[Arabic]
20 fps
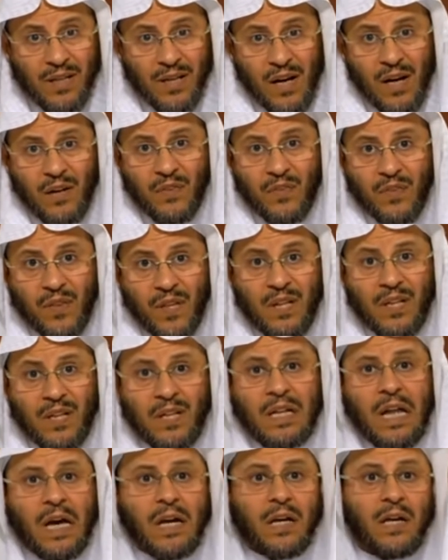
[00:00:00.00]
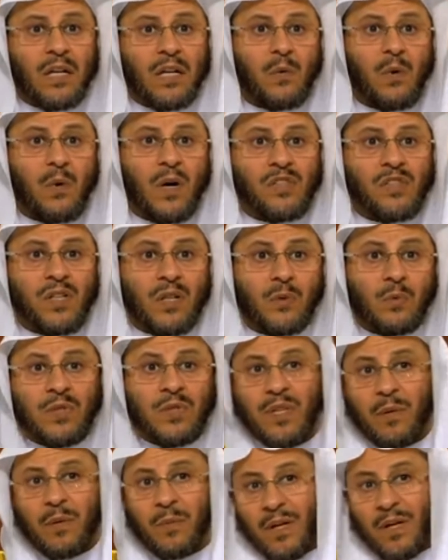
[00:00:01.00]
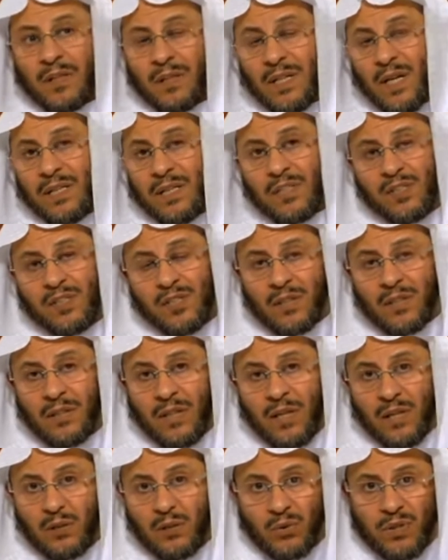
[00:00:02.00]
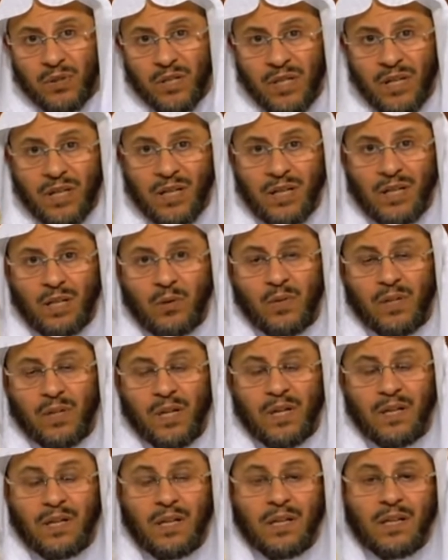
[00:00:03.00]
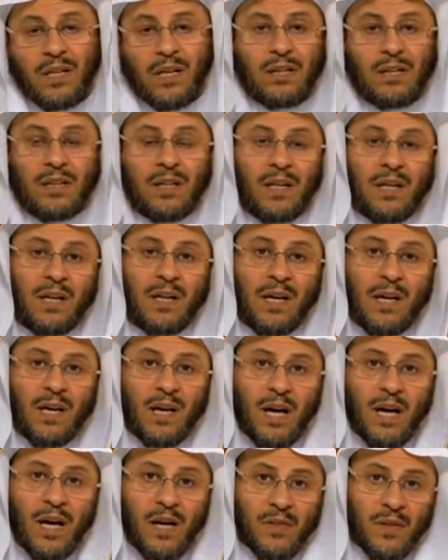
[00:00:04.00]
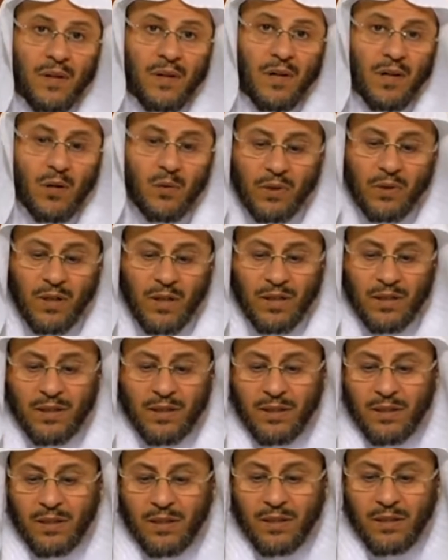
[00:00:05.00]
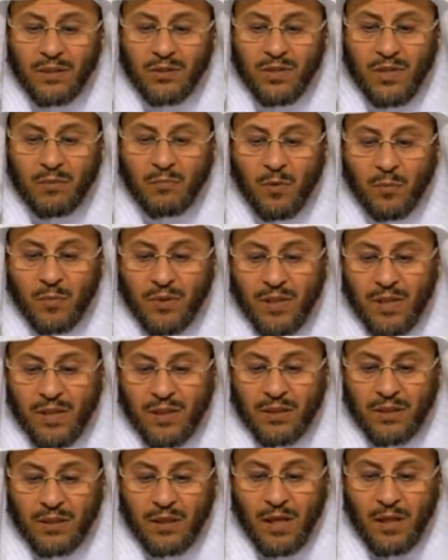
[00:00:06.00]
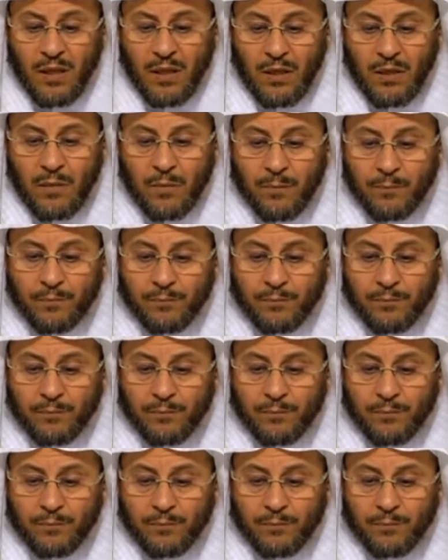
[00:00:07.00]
أفضل لكن لو حصل وسبق لا نستطيع أن ننكر عليه وذلك لأن هذا القول عليه جمع من أهل العلم